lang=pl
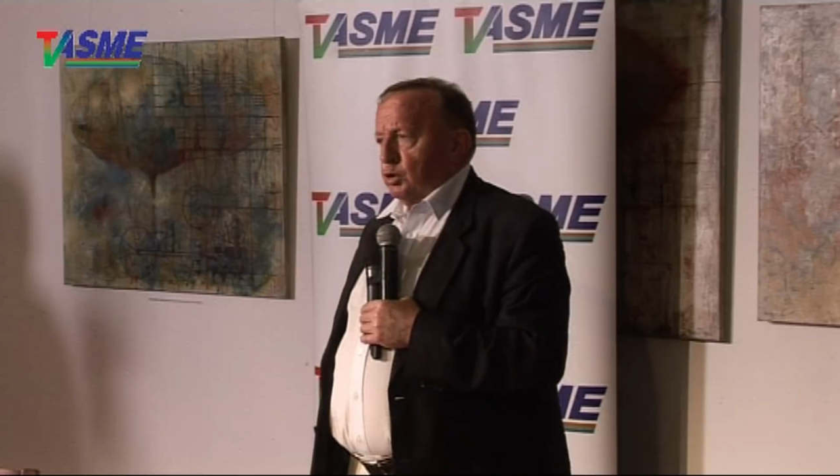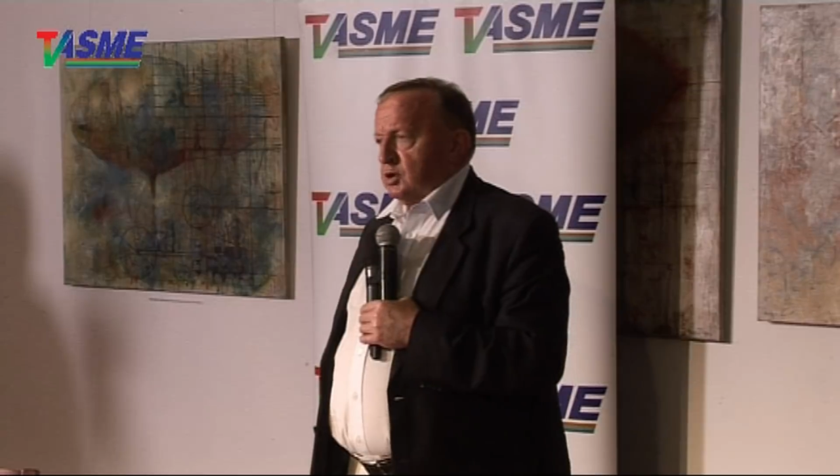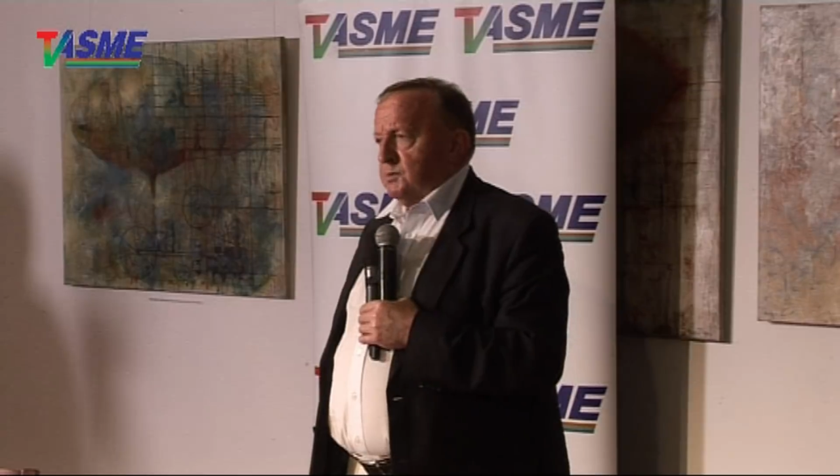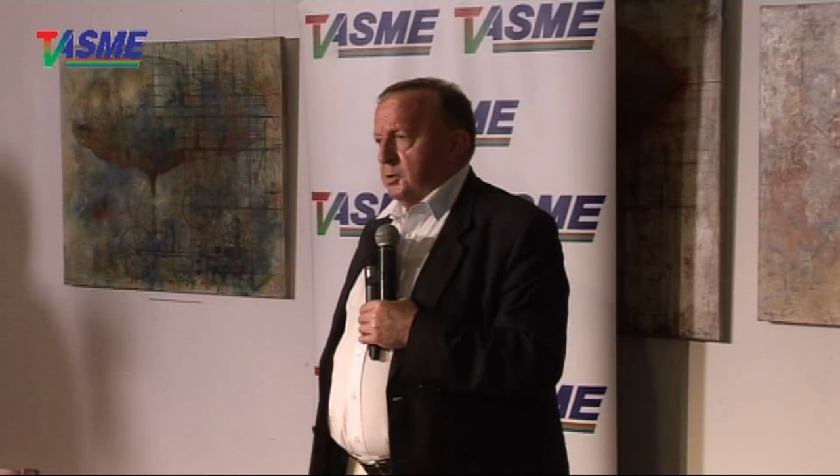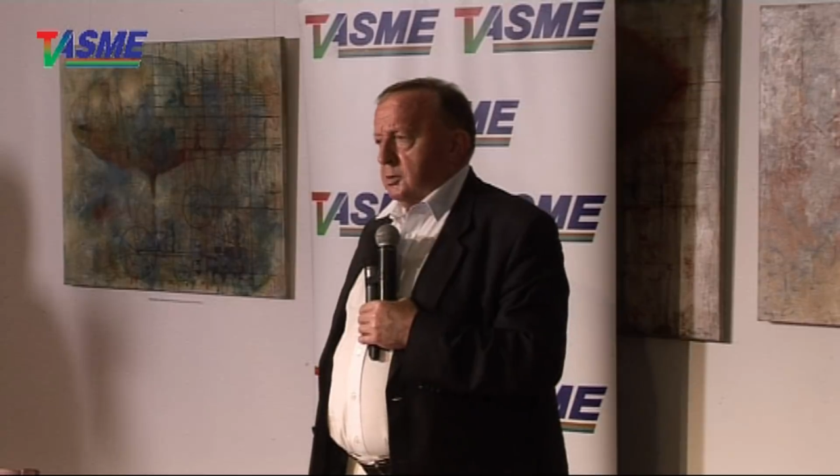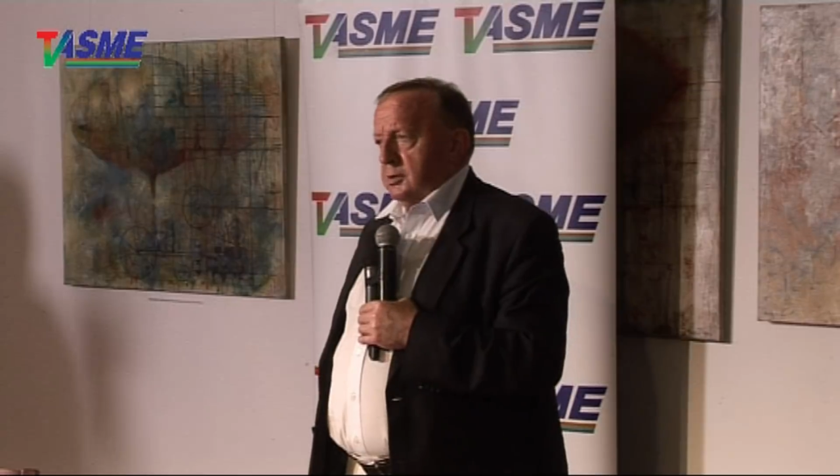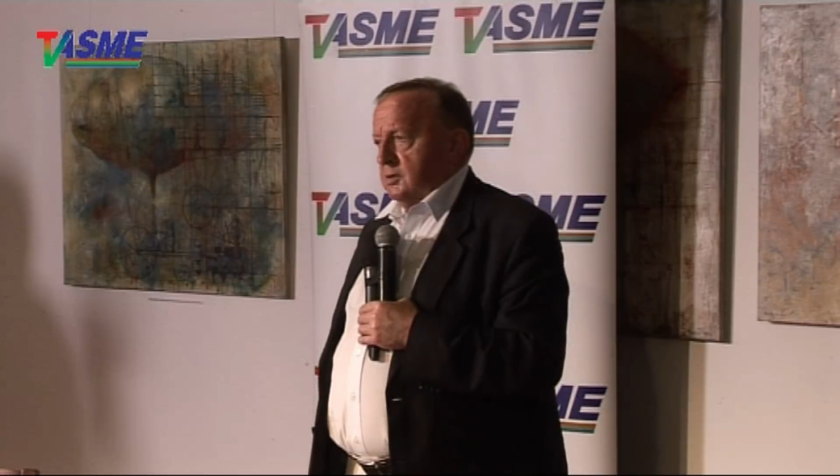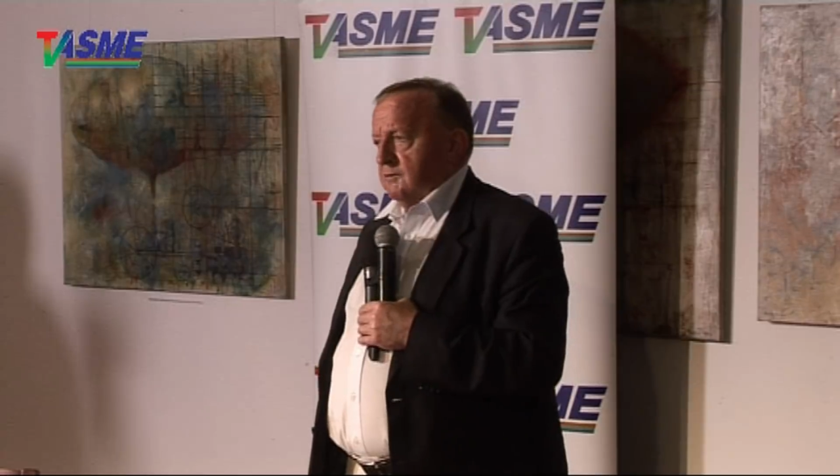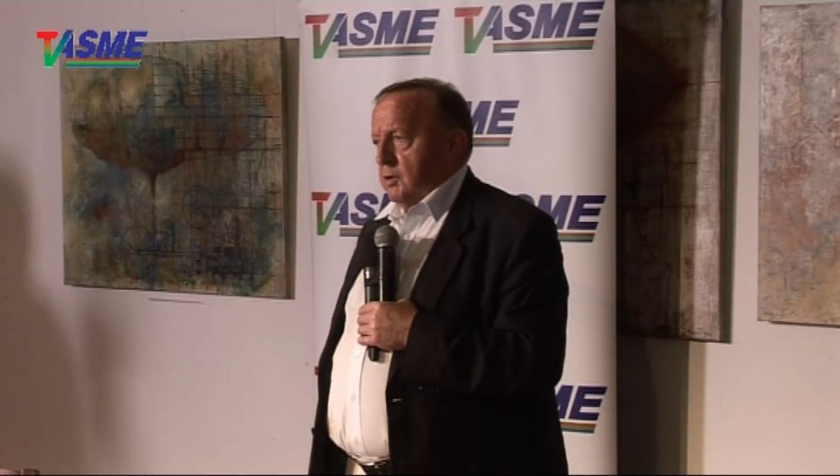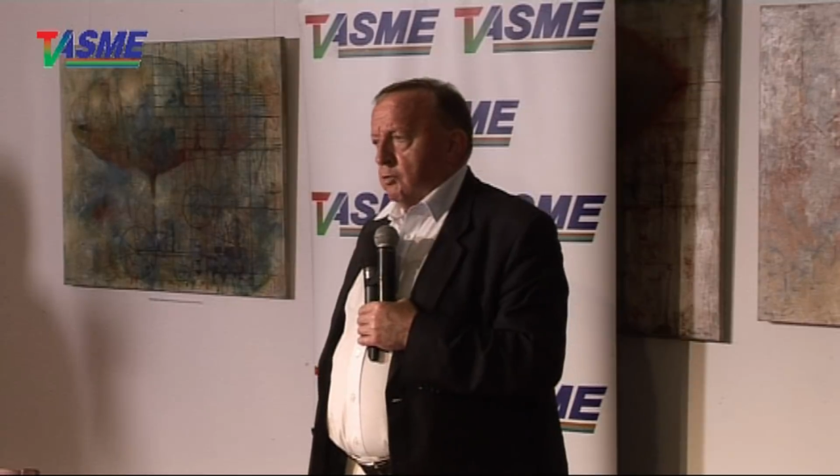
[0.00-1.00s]

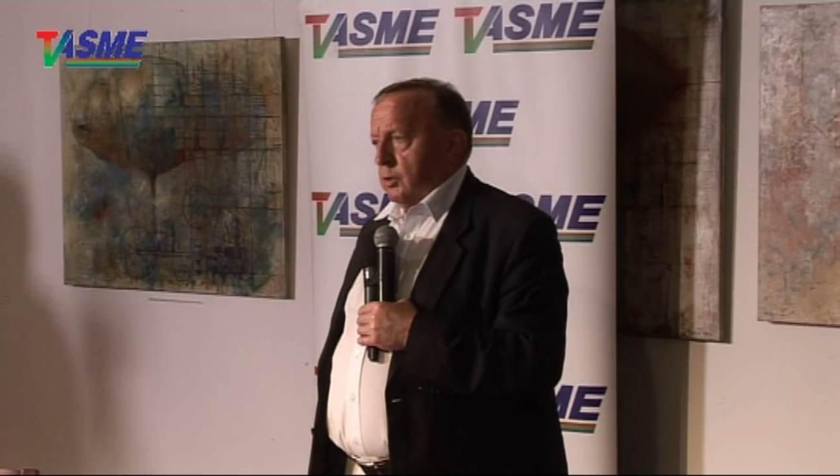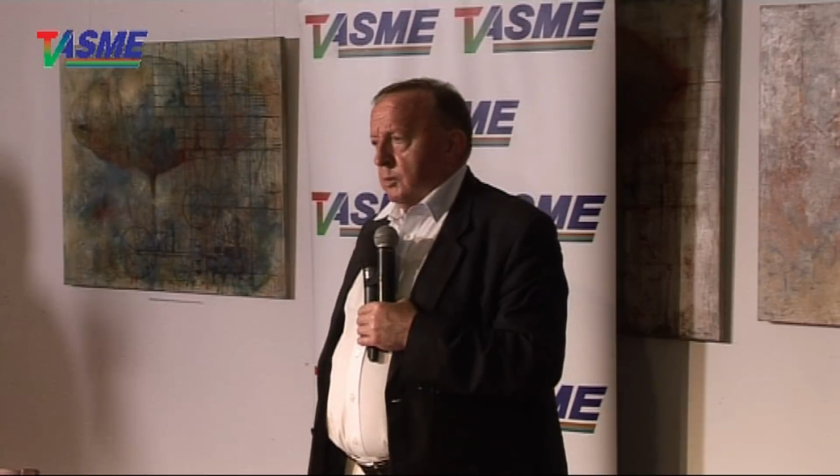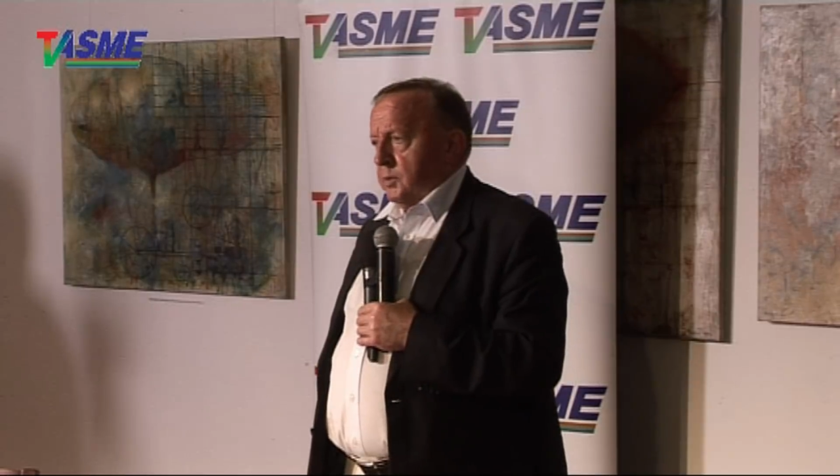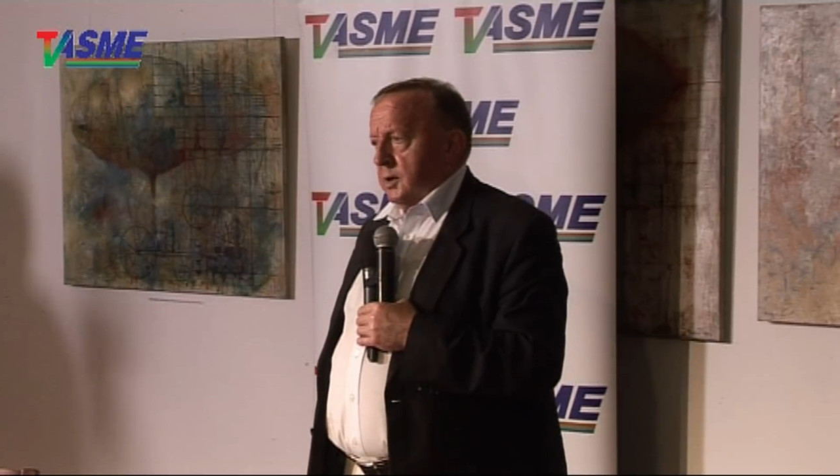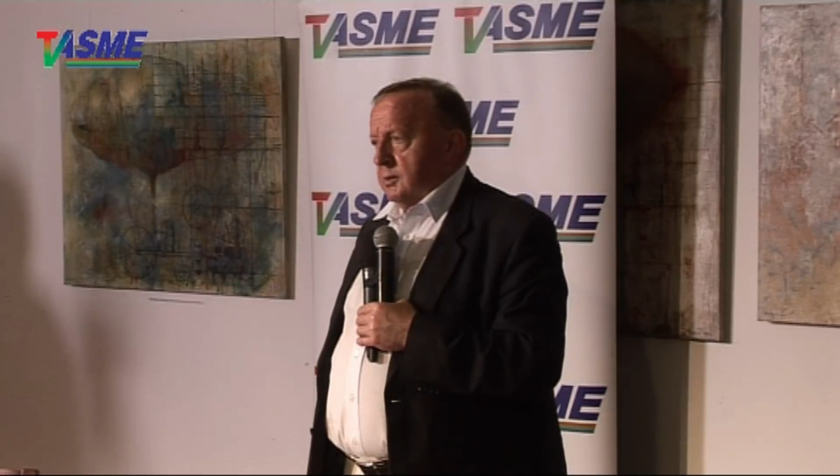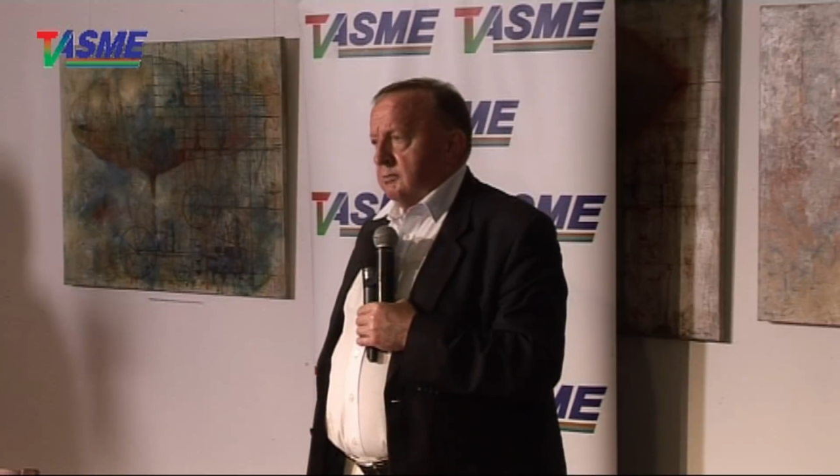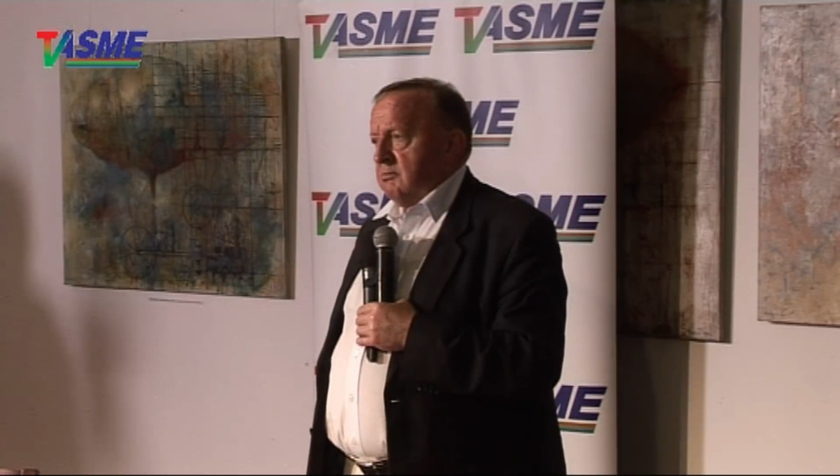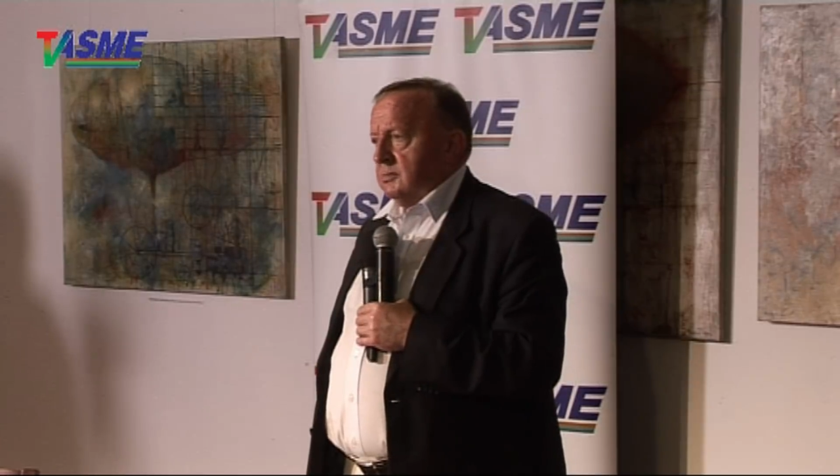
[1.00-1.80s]
rozbrojony w Europie.